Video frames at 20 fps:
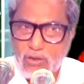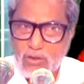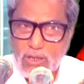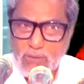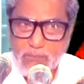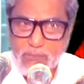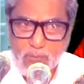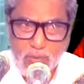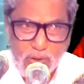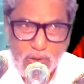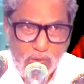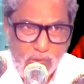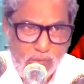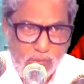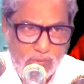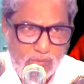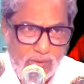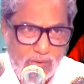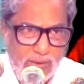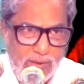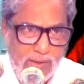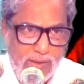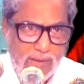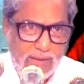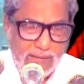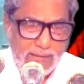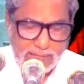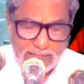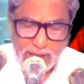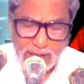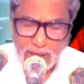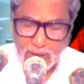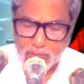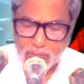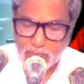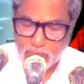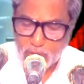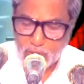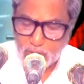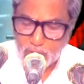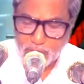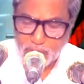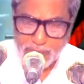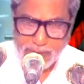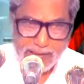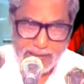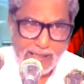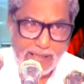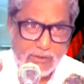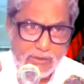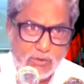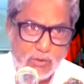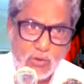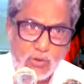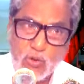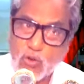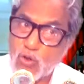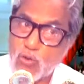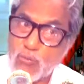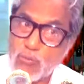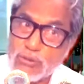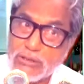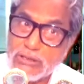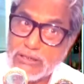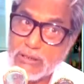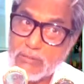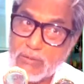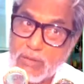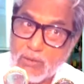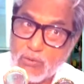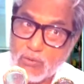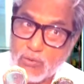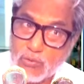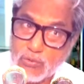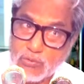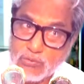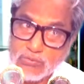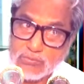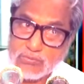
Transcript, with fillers: করার পরেও তারপরেও ফেরার জন্য অনুমতি দেওয়া হলো